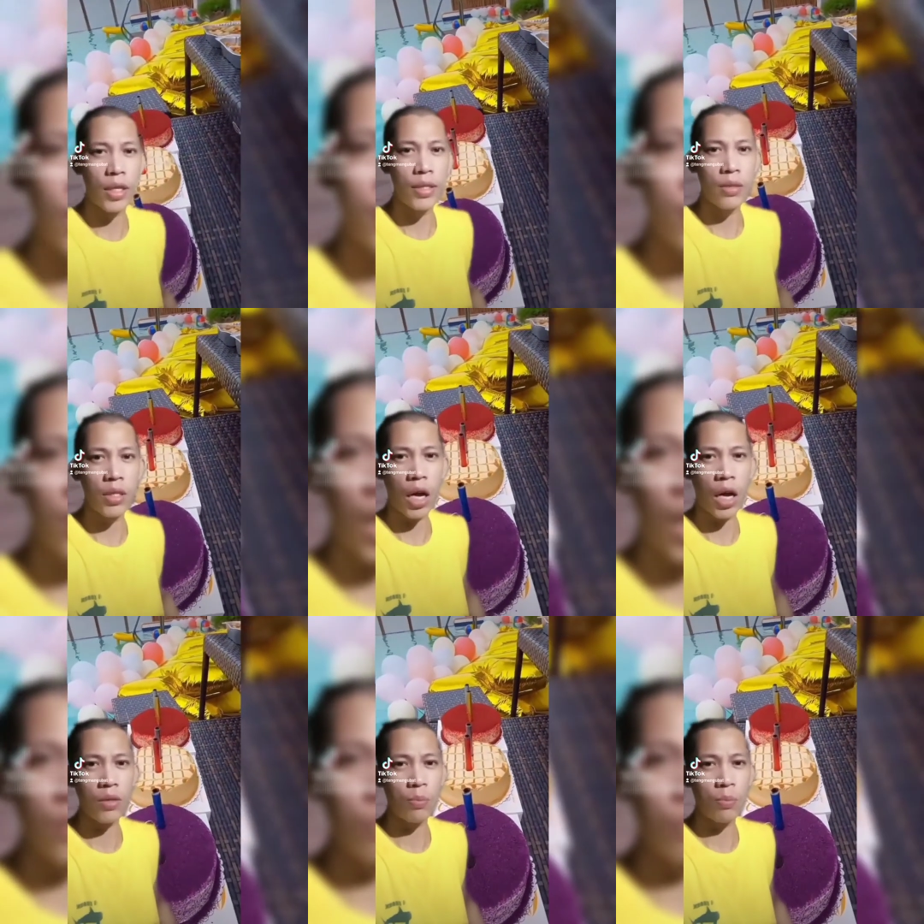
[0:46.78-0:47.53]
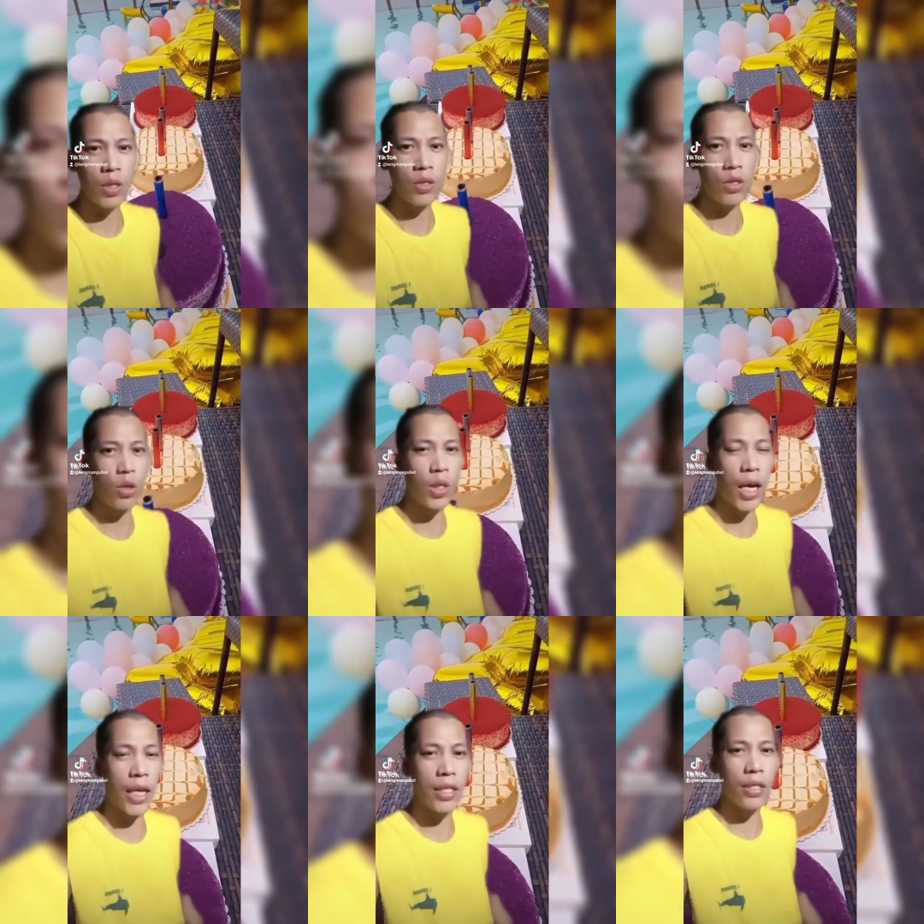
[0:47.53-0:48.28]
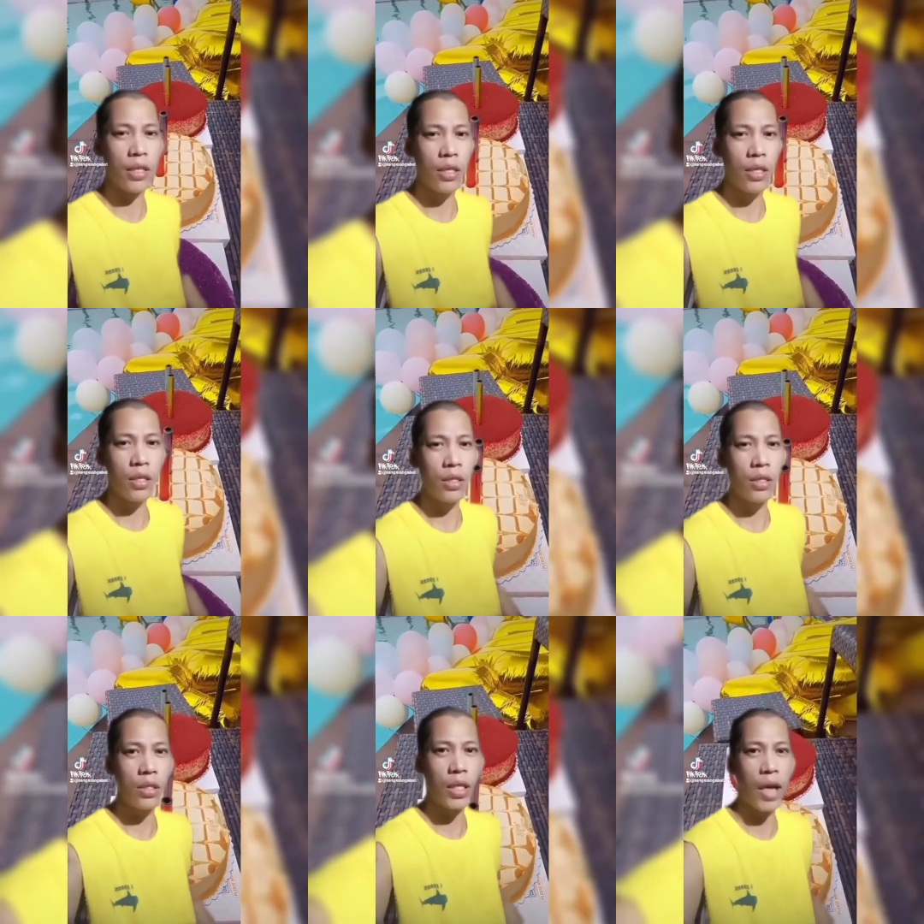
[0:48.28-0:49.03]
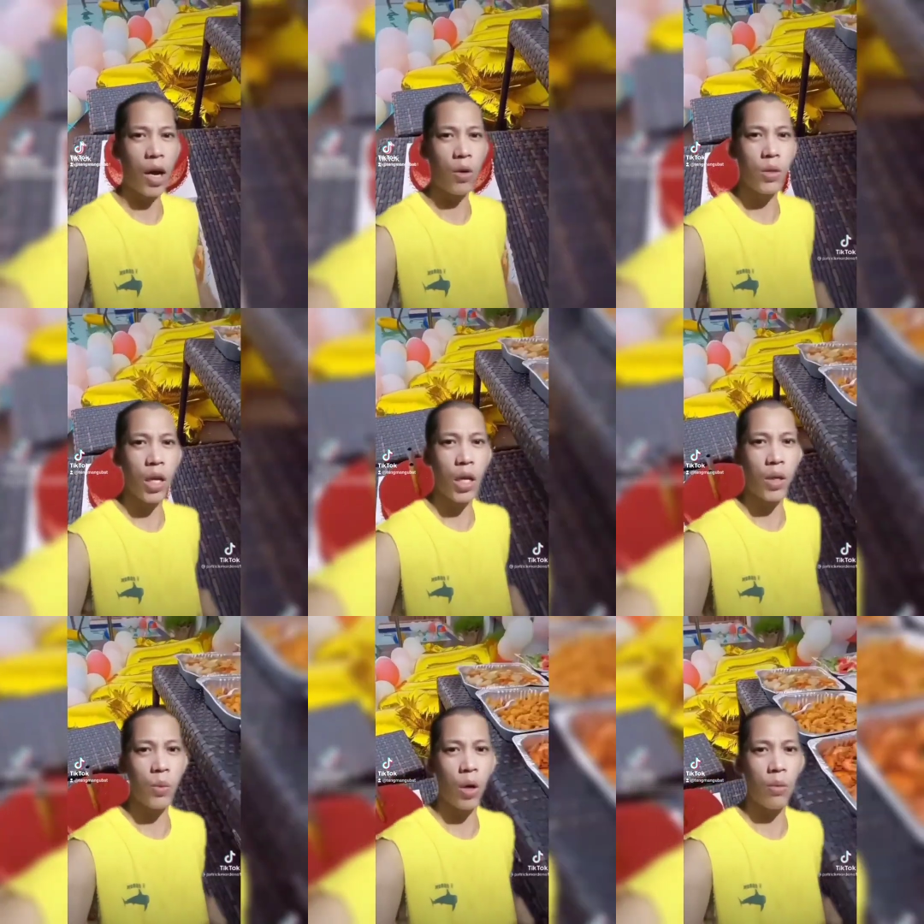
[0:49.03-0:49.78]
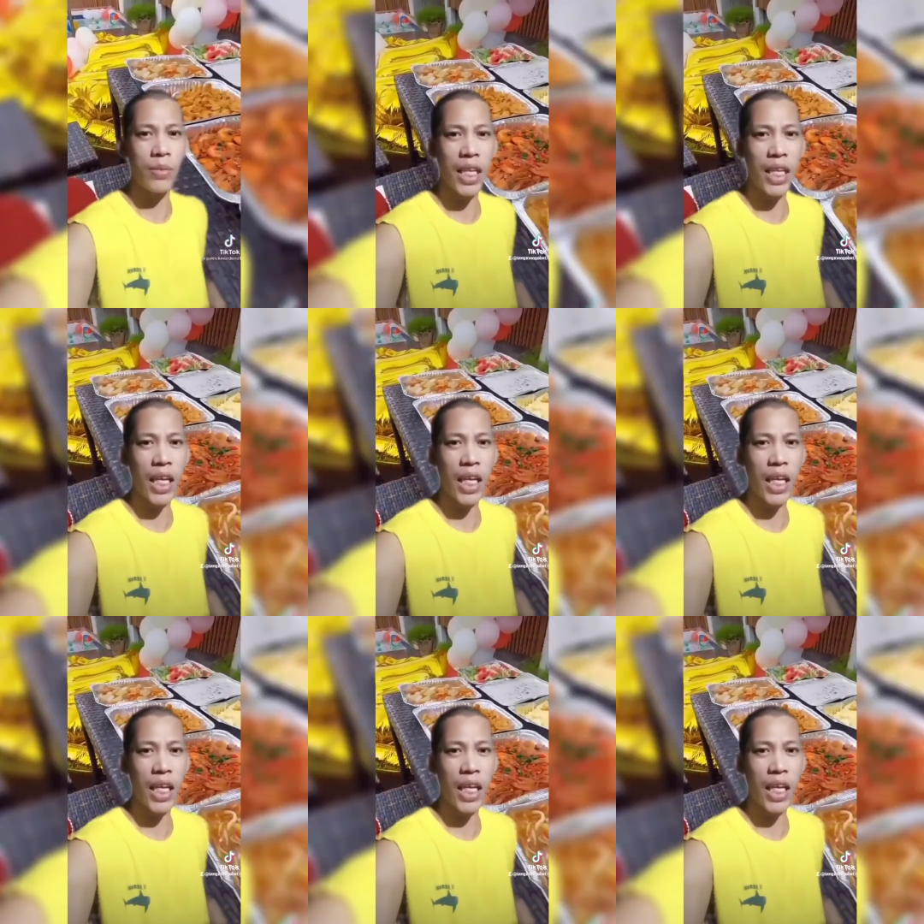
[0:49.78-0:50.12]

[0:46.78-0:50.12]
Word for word: Ako mga sudan, gikaon na o oh, bami. Eh.